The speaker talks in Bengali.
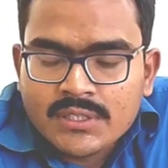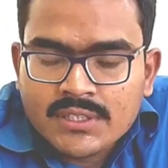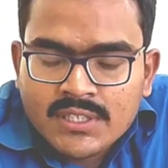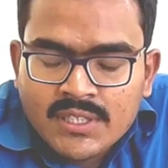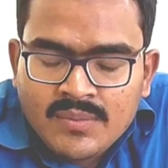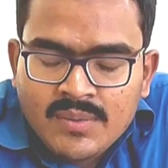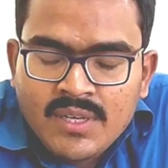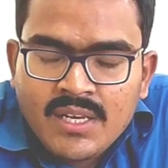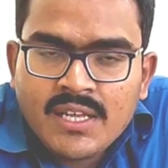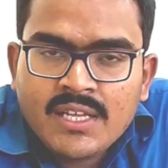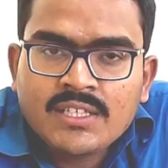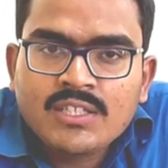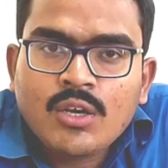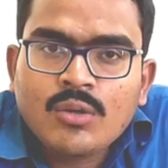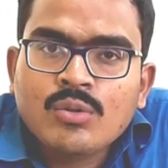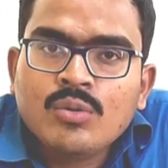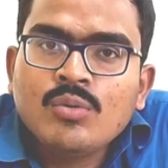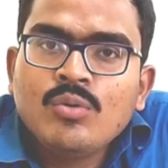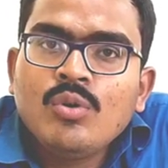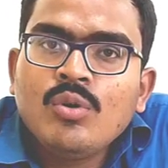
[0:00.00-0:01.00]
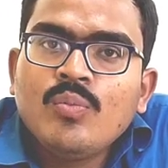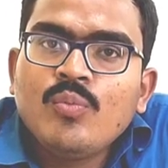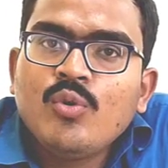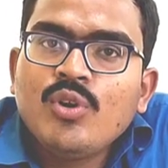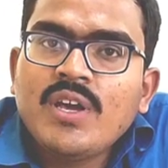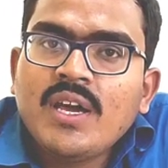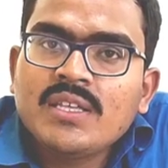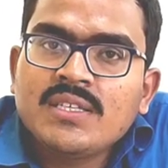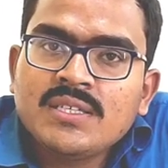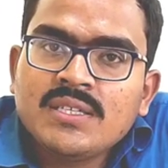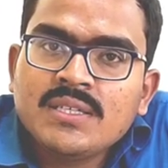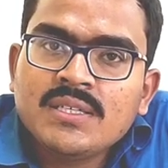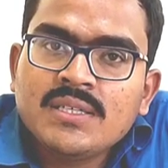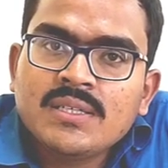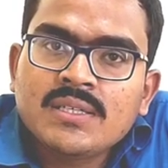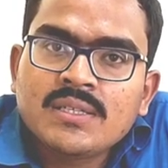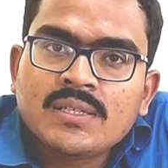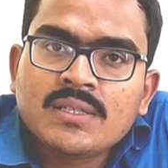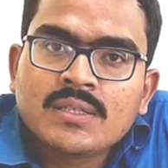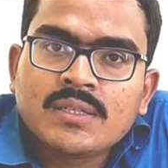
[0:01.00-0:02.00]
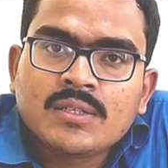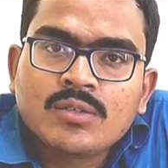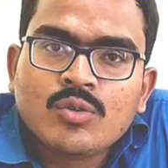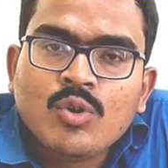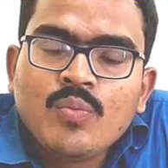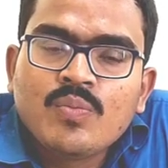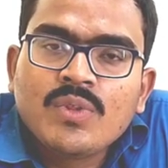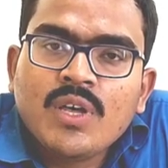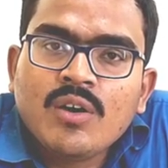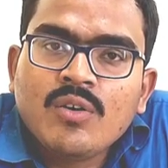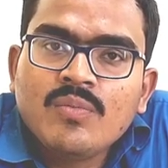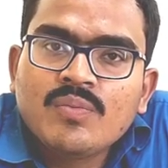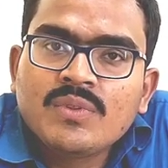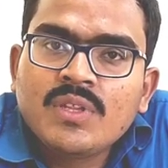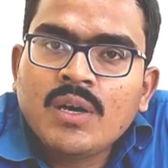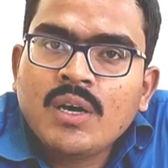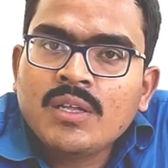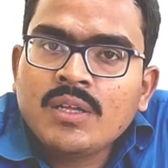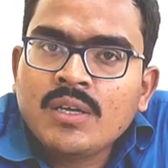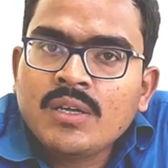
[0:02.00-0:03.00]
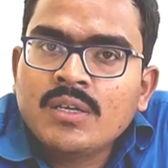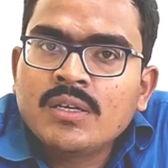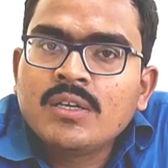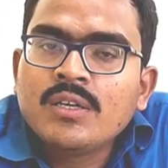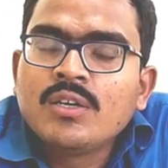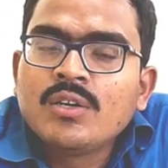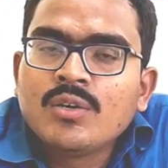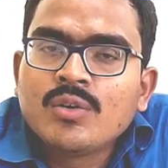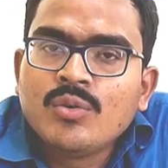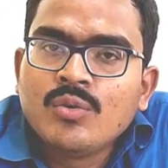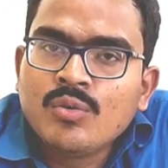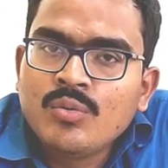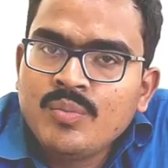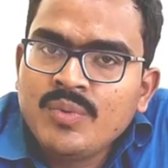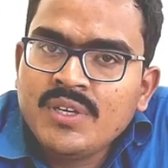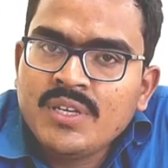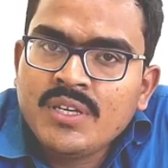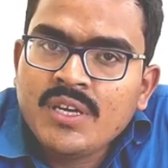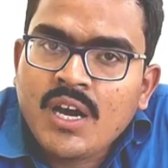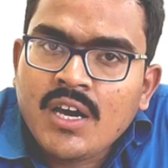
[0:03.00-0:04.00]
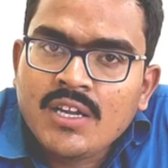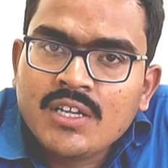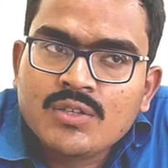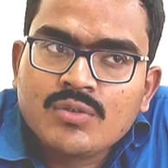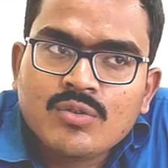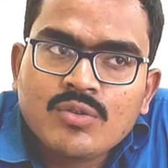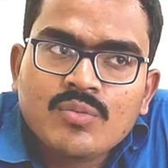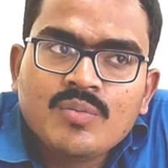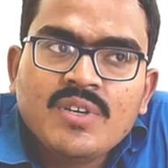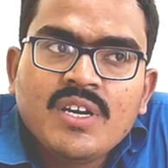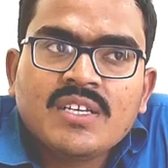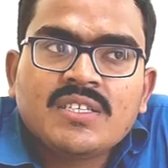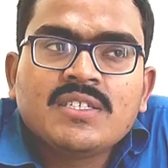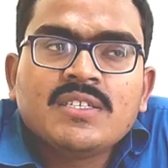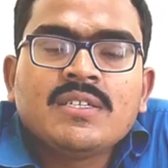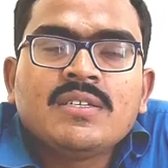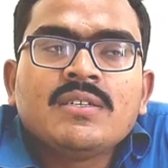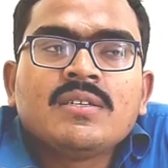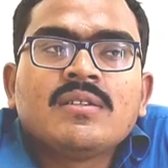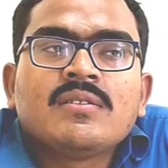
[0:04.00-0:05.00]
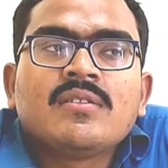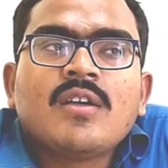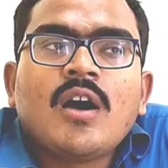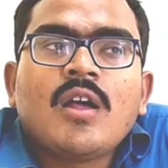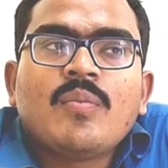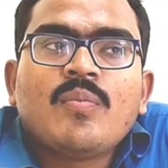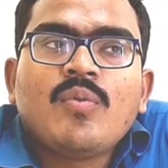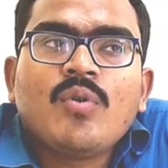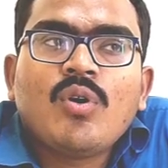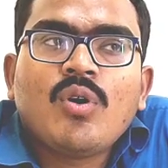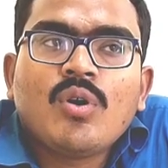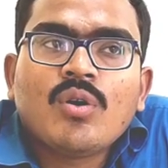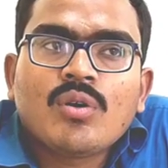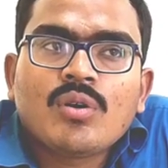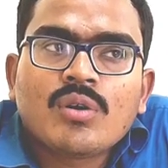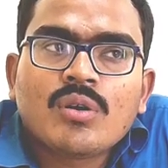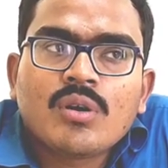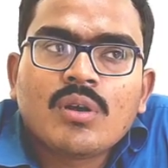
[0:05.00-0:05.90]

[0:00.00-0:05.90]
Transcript: সিভিলের যতগুলো বই আছে গুপ্তা গুপ্তা কুর্মী আর এস কর্মী আছে তারপর